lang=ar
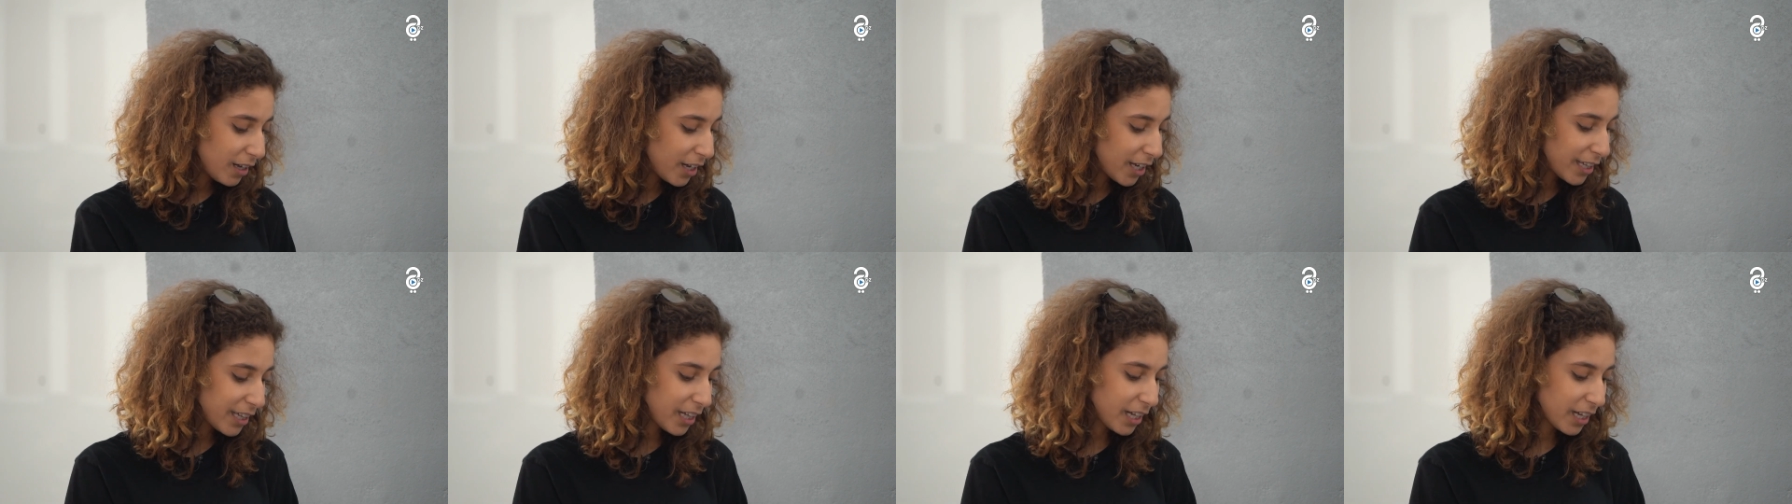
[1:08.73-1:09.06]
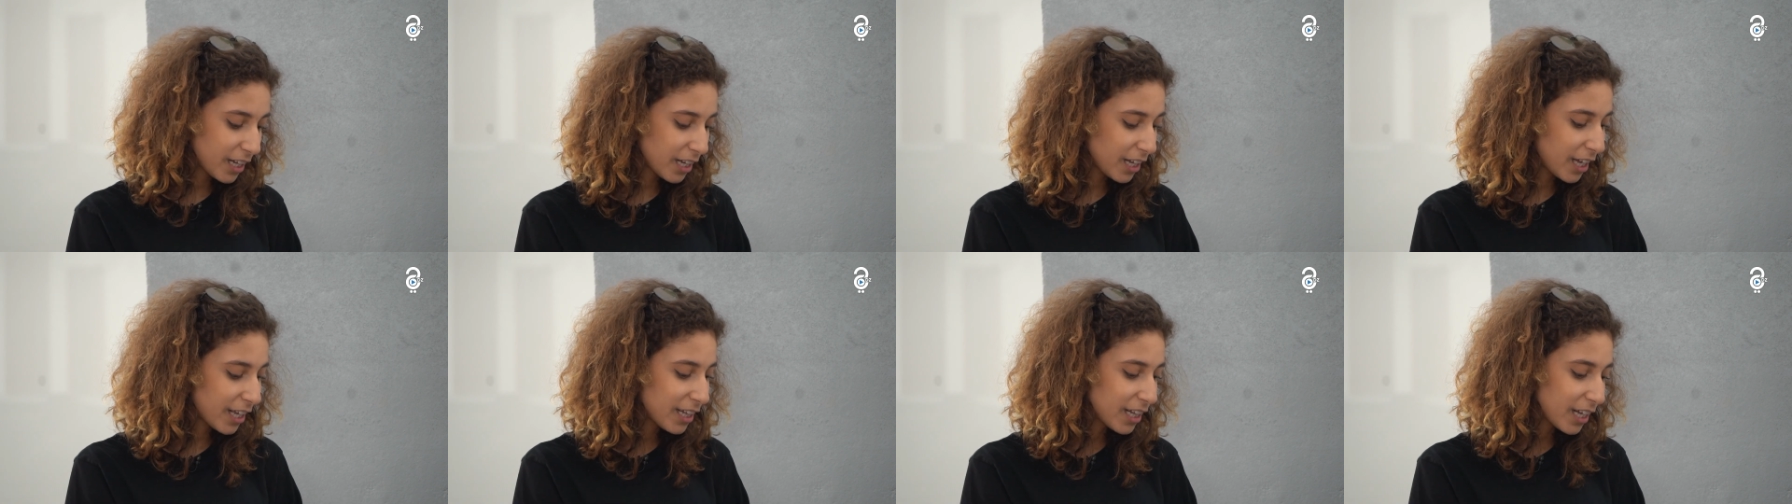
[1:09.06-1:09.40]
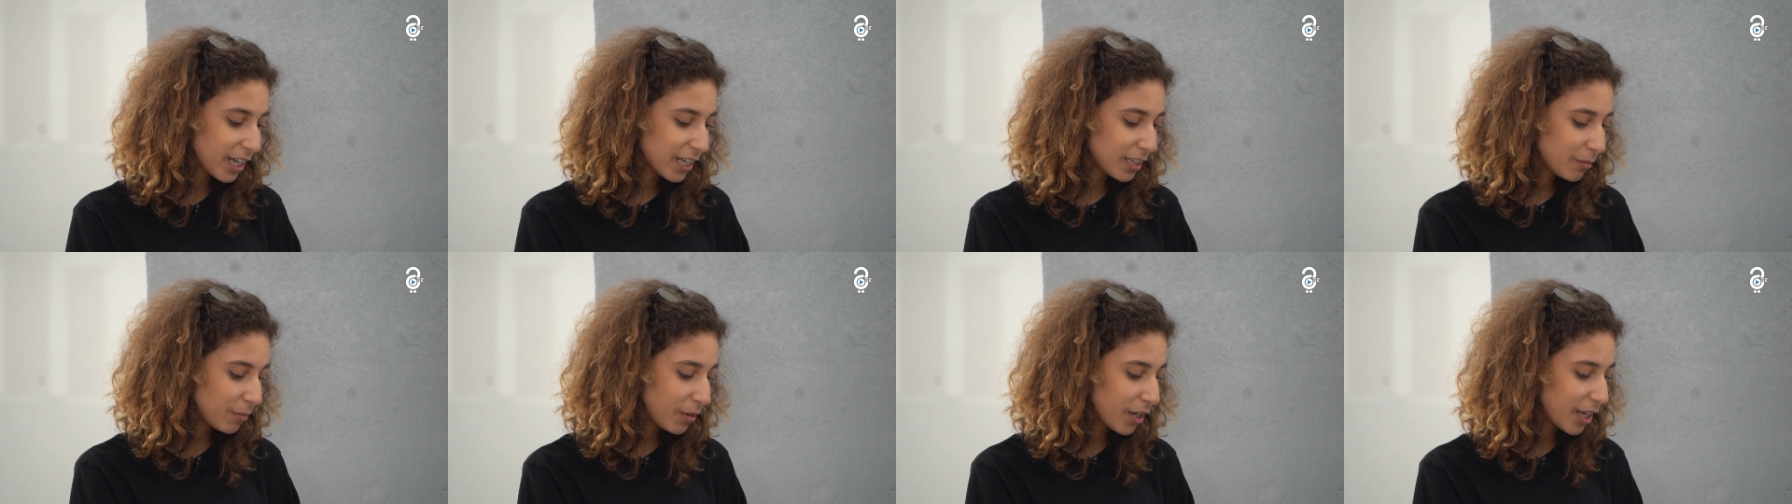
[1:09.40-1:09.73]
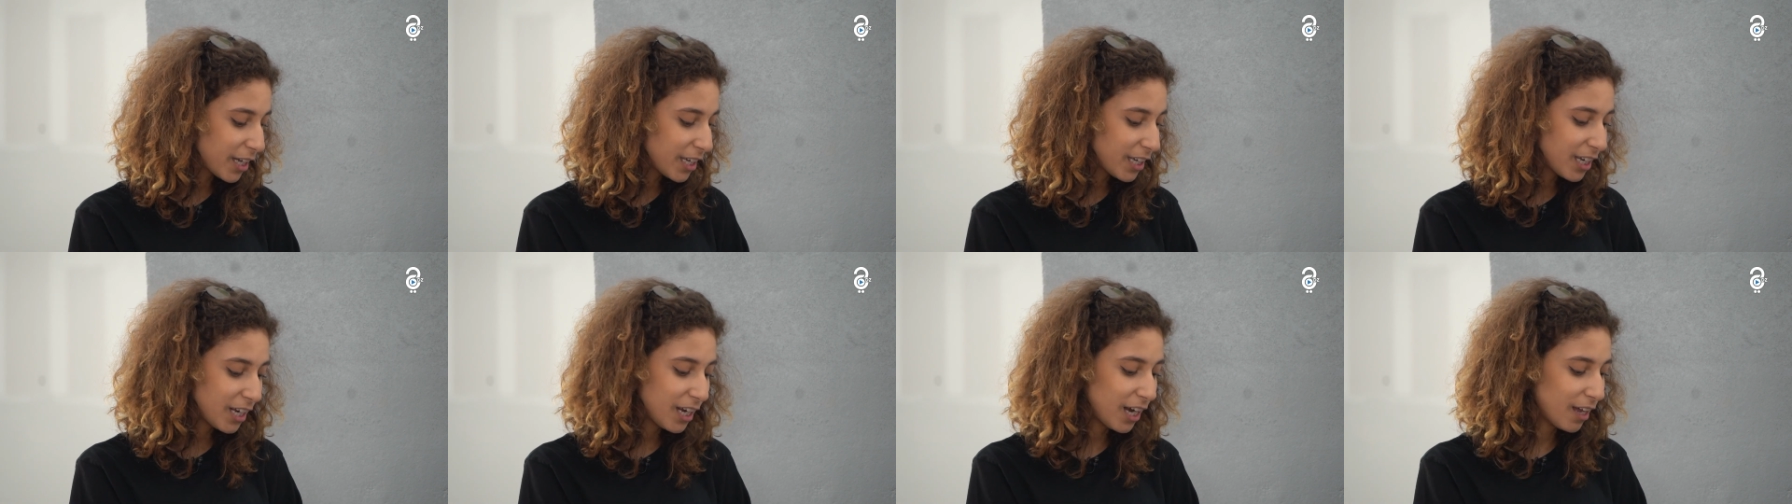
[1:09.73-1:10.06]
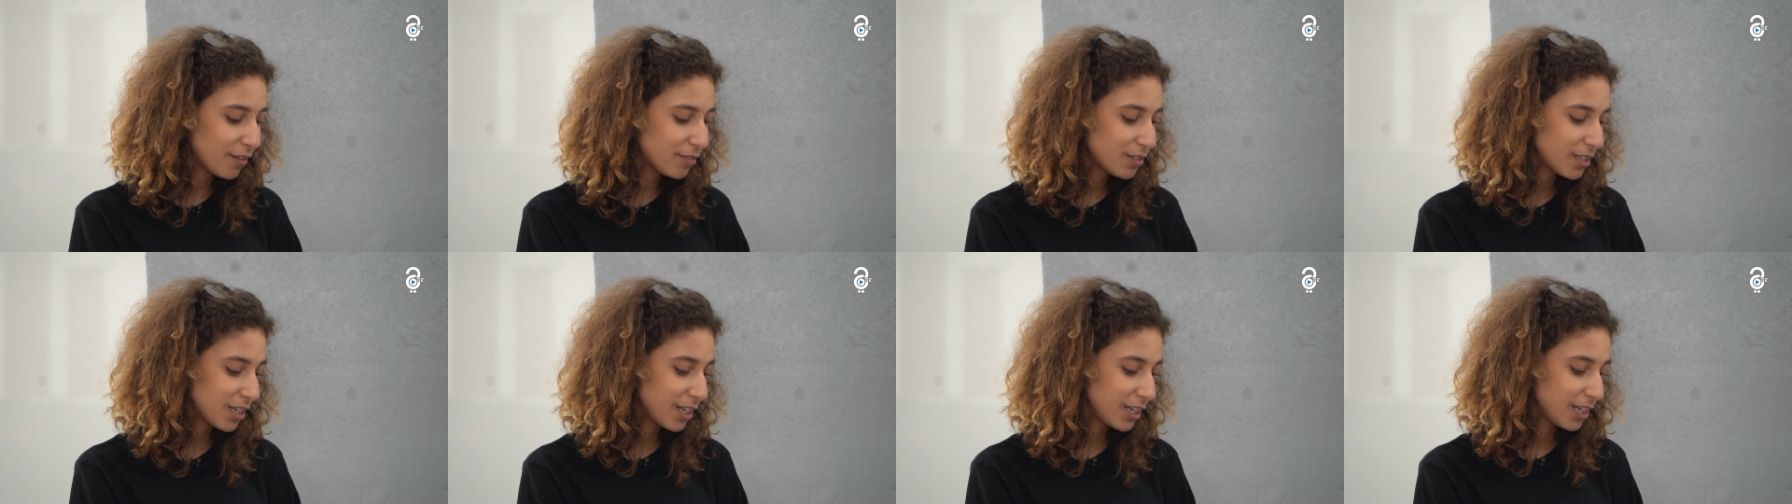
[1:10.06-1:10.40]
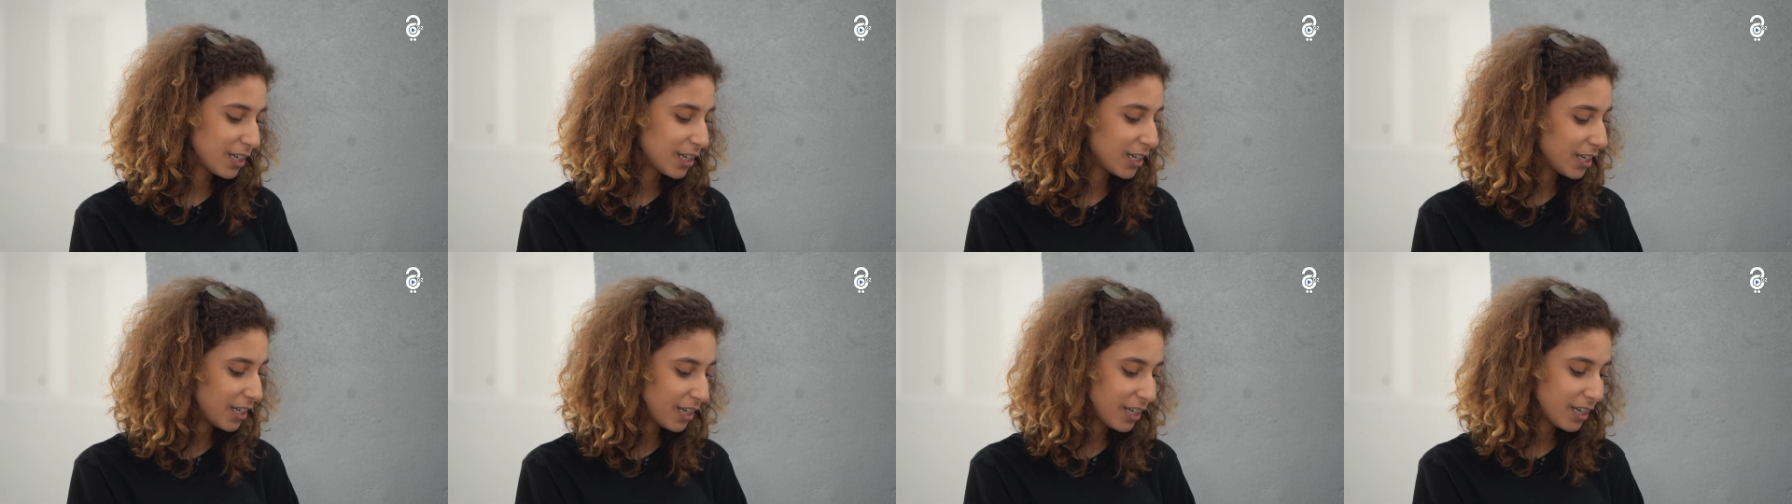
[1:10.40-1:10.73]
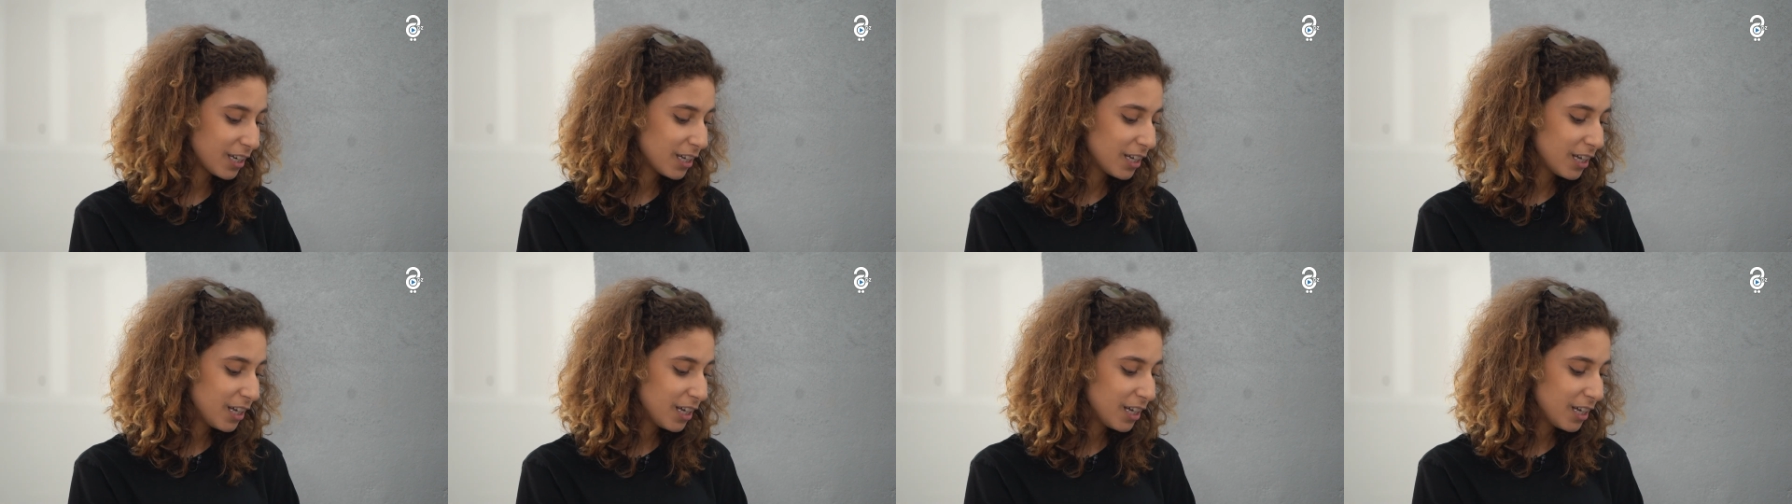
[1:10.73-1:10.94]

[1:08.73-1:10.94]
هاد, ال هاد الخدمه هي العفسه اللي